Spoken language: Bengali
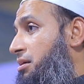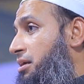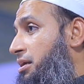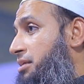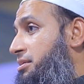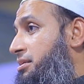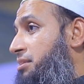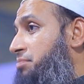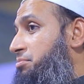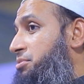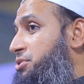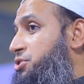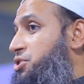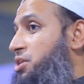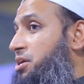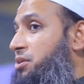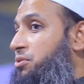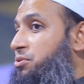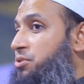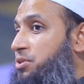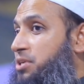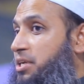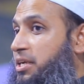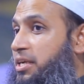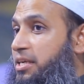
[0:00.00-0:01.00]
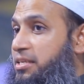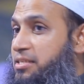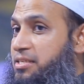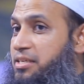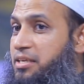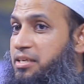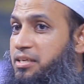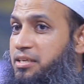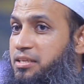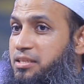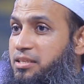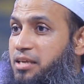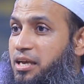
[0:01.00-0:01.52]
একটা বিষয় ঘটে গেছে
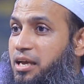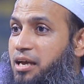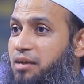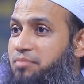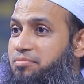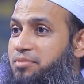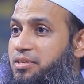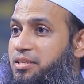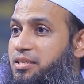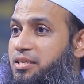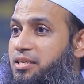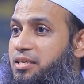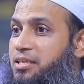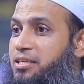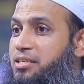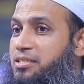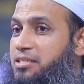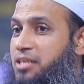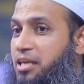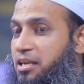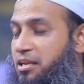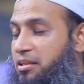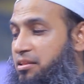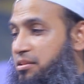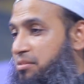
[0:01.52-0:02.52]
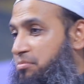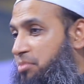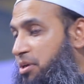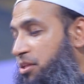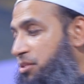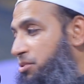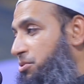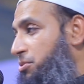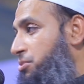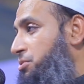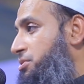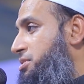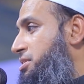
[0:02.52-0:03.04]
তাই আপনাদেরকে জানাতে
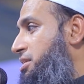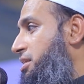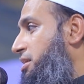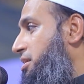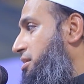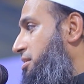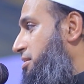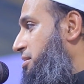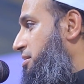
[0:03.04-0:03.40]
বাধ্য হচ্ছি